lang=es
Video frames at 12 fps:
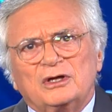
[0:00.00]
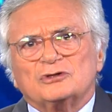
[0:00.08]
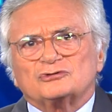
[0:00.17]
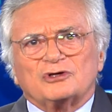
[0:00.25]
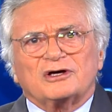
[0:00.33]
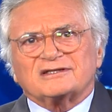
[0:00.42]

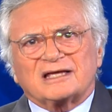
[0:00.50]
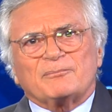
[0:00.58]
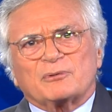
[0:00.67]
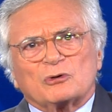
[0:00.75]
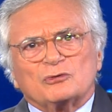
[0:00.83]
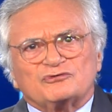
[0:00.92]
Todas estas
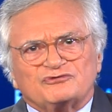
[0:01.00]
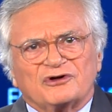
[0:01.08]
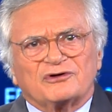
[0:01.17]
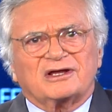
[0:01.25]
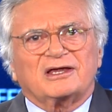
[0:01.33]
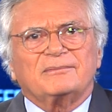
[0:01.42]

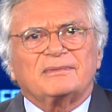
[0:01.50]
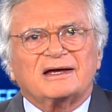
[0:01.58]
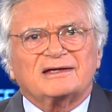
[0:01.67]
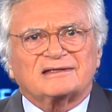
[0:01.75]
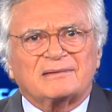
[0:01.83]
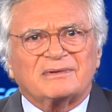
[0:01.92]
producciones además
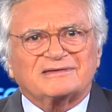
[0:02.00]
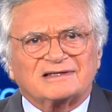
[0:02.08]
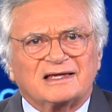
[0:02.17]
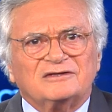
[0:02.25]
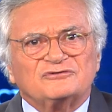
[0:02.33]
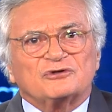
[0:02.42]
están
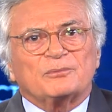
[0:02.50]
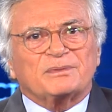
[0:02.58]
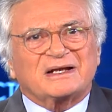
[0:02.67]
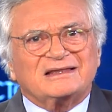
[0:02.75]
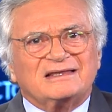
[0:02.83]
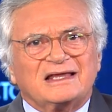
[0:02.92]
basadas en
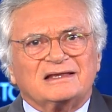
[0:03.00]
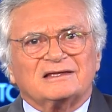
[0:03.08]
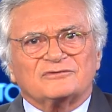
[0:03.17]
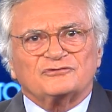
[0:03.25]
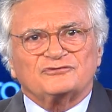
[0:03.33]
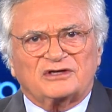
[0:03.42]
sorprendentes
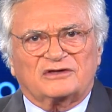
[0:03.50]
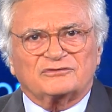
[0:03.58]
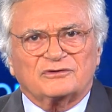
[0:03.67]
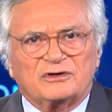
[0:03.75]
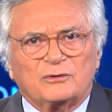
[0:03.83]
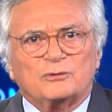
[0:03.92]

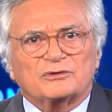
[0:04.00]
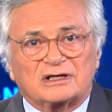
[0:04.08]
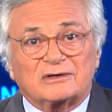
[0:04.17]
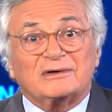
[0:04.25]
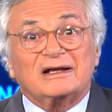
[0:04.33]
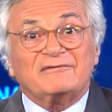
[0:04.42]
sucesos que
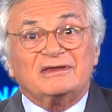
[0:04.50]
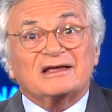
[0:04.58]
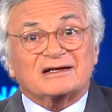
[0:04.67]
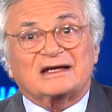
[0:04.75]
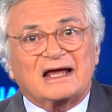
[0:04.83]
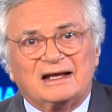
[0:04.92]
ocurrieron en la vida
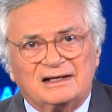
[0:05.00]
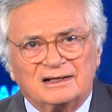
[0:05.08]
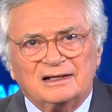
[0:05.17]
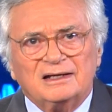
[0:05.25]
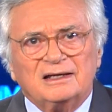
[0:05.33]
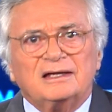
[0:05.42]
real
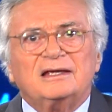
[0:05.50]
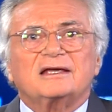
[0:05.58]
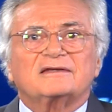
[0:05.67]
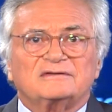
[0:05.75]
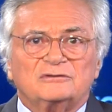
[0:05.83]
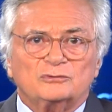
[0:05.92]
y que
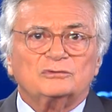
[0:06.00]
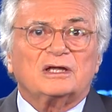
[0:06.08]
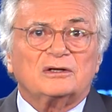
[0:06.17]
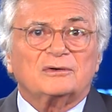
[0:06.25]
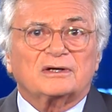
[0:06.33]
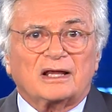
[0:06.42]
sin duda
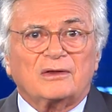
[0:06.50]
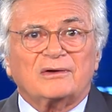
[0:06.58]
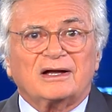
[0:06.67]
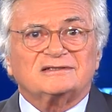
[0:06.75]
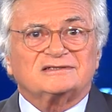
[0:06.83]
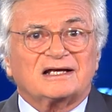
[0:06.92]
han logrado
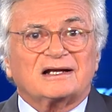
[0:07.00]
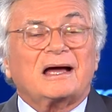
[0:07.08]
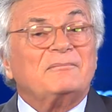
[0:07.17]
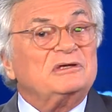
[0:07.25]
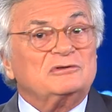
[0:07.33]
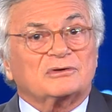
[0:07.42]
enganchar a
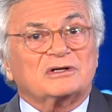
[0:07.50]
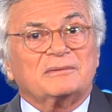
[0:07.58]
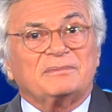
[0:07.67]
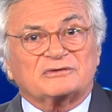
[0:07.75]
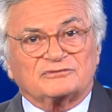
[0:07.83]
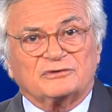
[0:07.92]
millones de
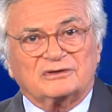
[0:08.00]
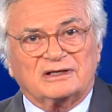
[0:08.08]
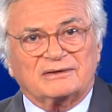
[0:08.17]
personas.